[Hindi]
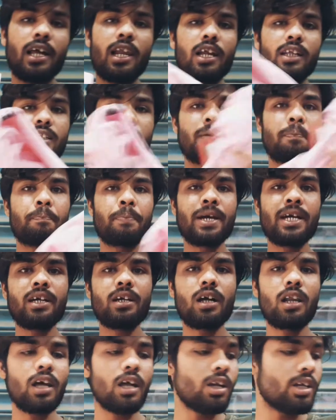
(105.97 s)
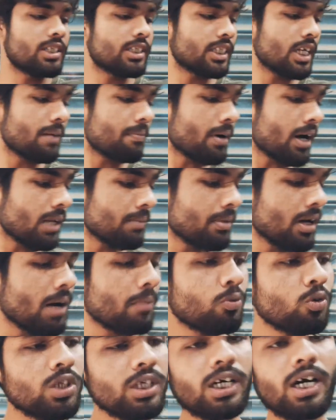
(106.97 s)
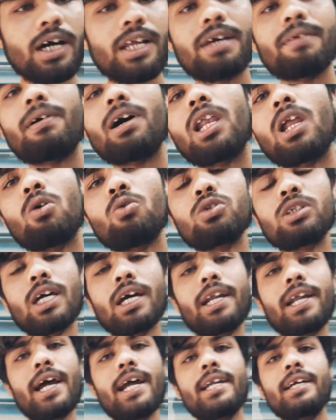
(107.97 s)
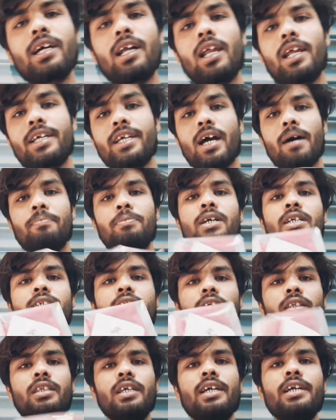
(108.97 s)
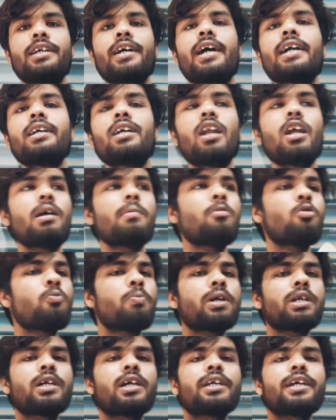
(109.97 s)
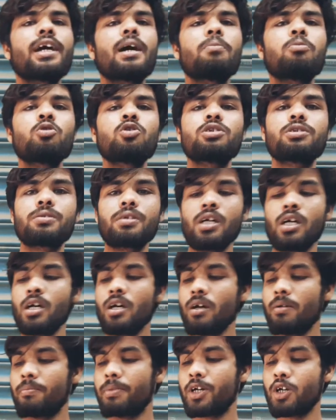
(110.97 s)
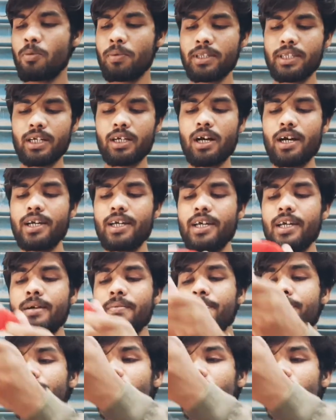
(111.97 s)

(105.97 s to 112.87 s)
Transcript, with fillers: कलर था पिंक कलर इसके बाद मैं आपको दिखाने वाला हूँ इसका रेड कलर ये आप देख सकते हैं ये रेड कलर हम ओपन करके आपको वीडियो में दिखाएंगे